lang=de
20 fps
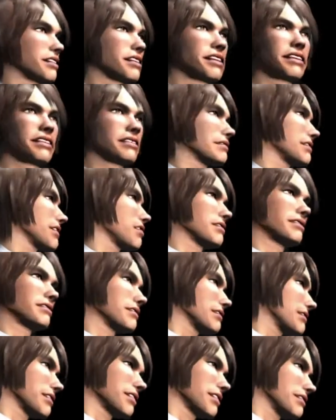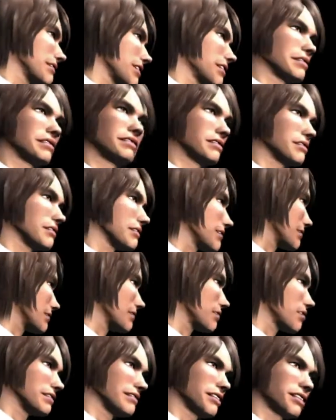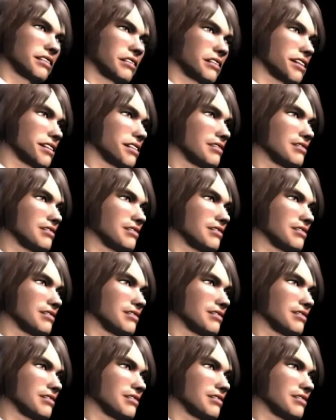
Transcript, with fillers: sehr dem Willen voraus, dass dieser